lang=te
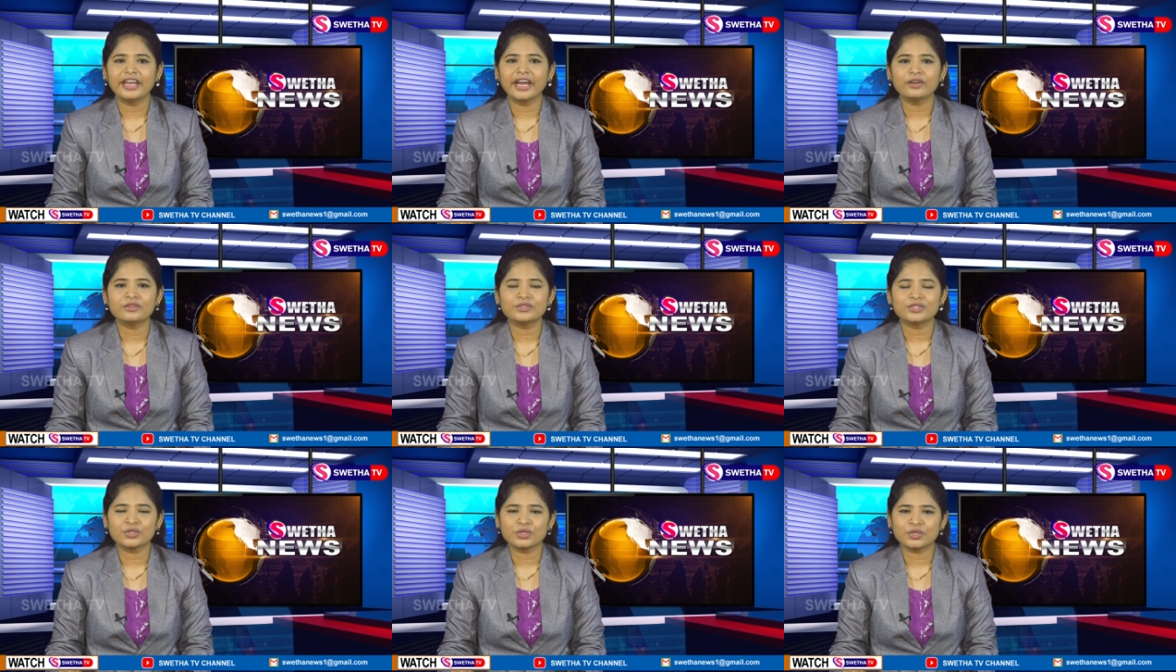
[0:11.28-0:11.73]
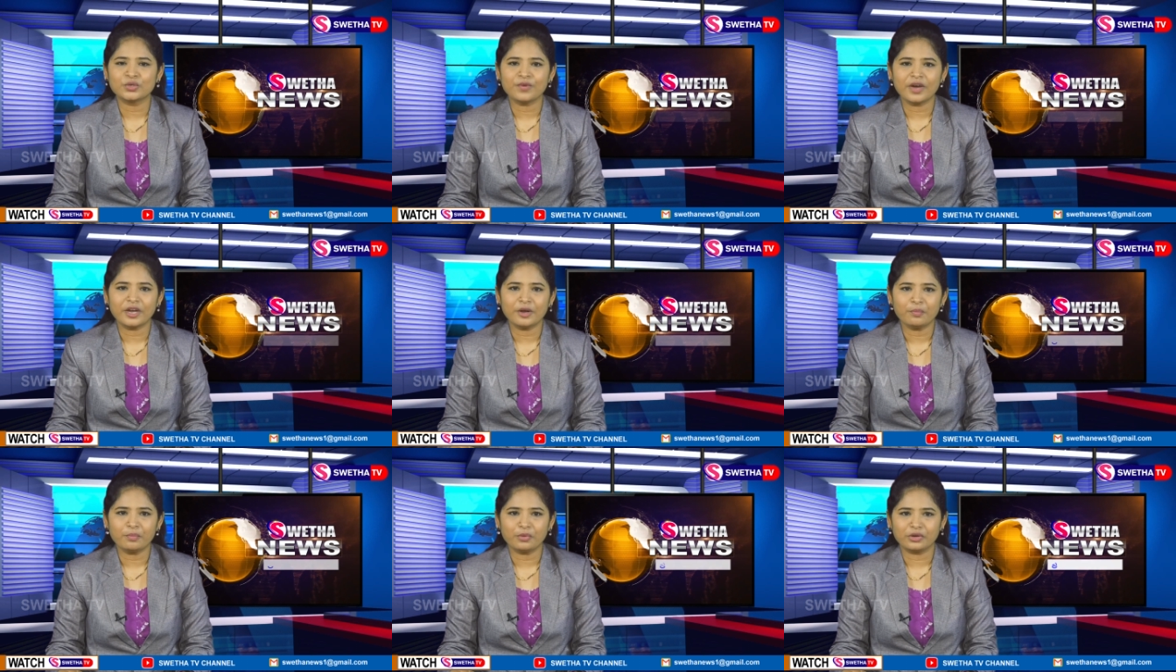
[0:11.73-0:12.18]
నేడు
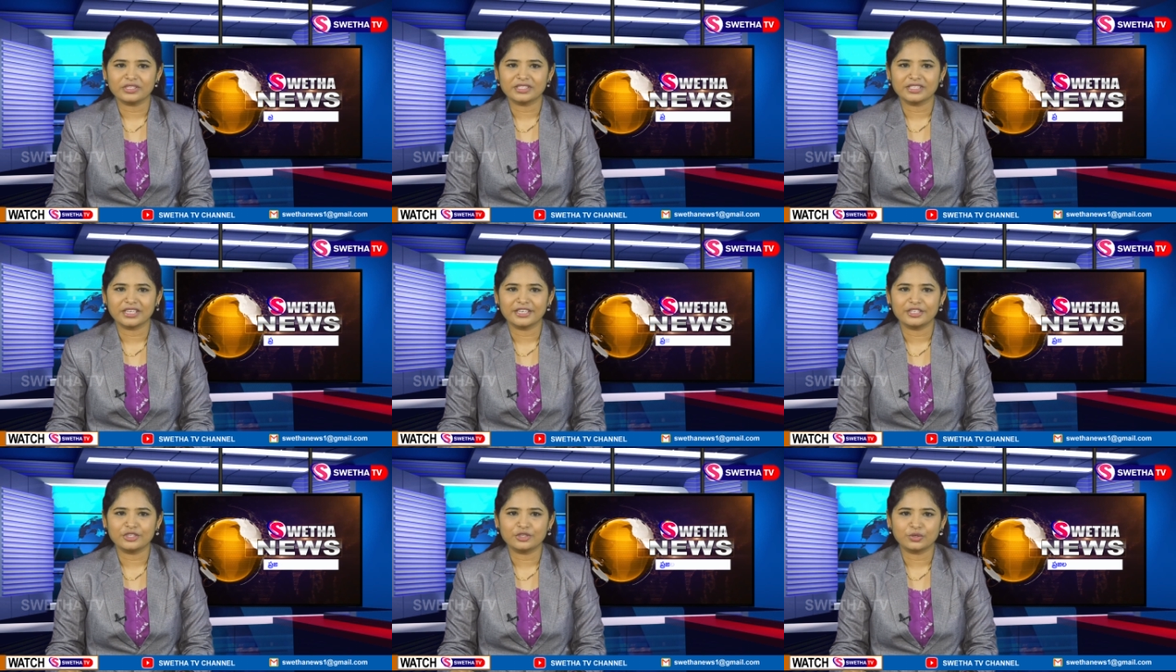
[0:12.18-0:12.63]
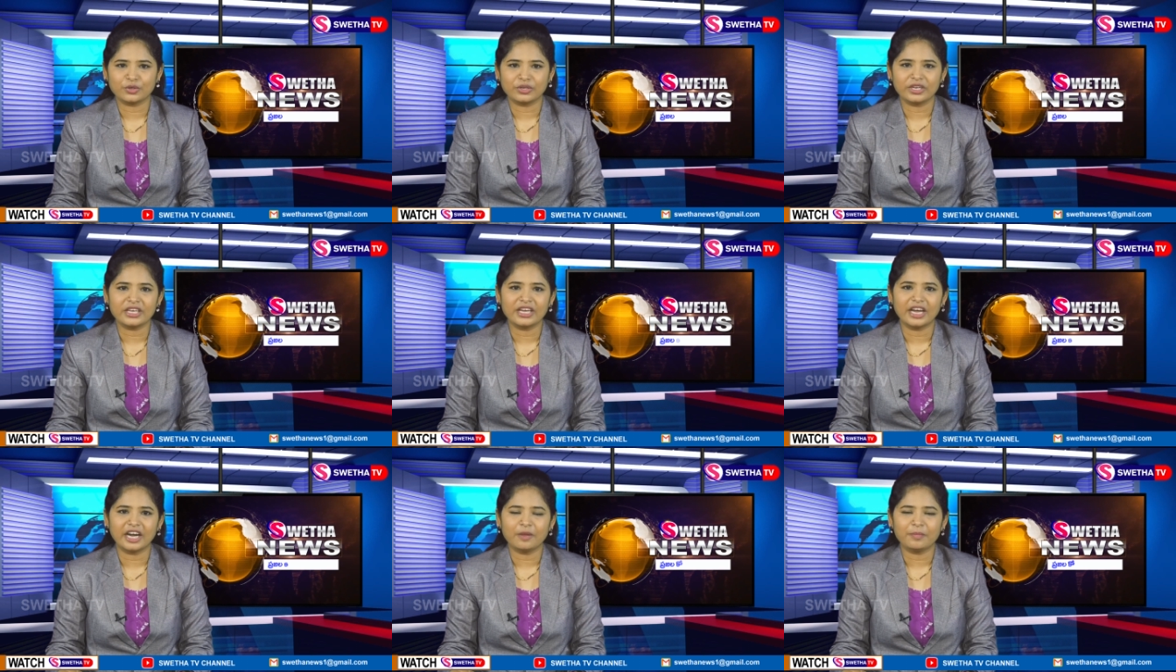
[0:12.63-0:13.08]
శుక్రవారం
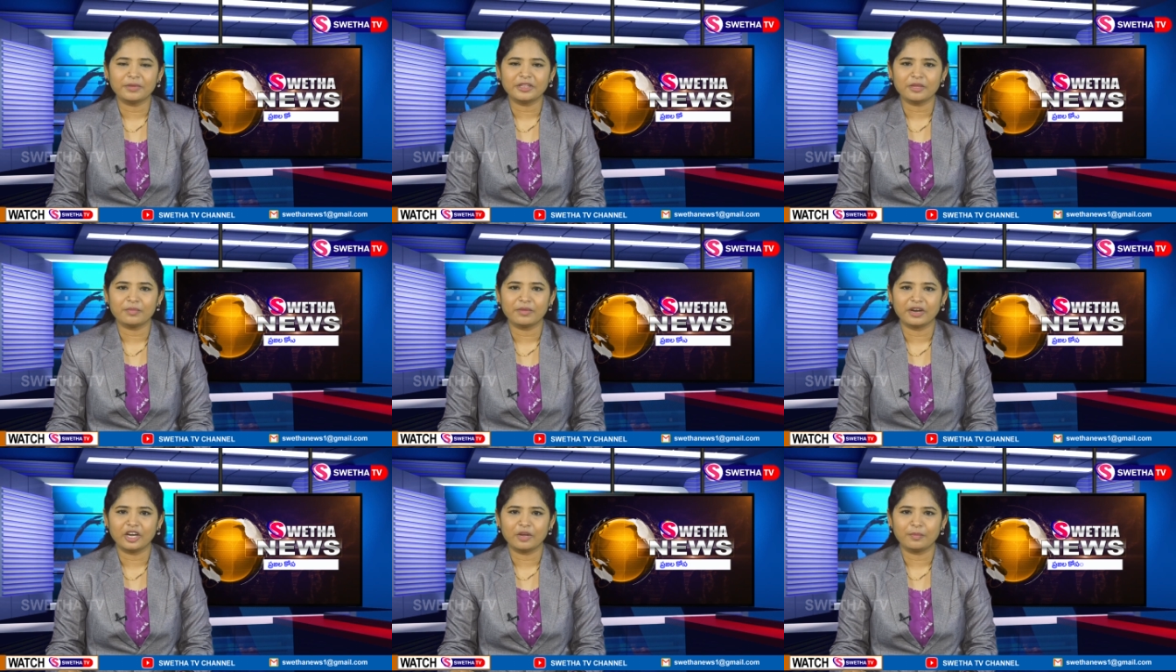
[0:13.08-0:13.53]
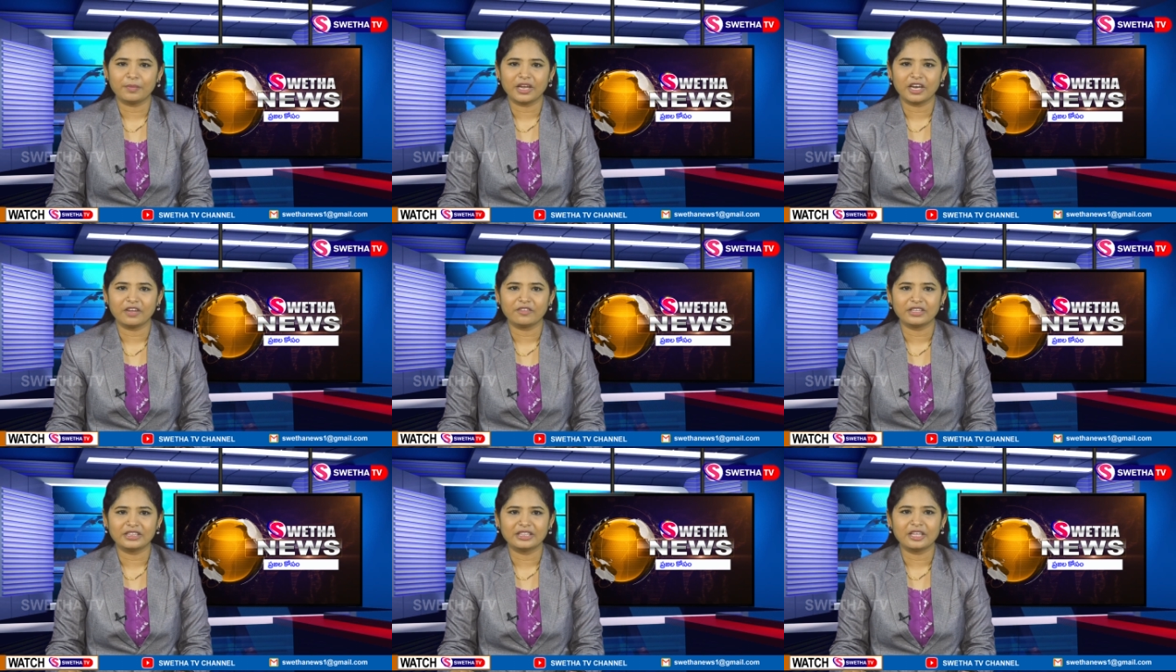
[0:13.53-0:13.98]
పురస్కరించుకుని గణపతి
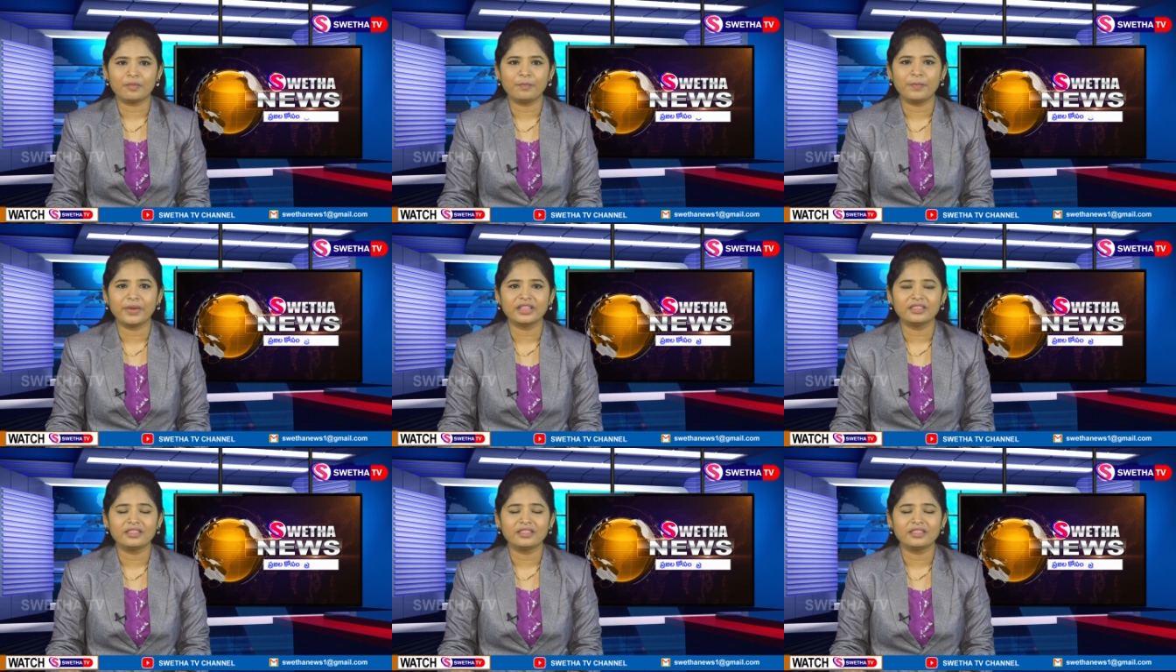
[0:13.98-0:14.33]
మండపాల వద్ద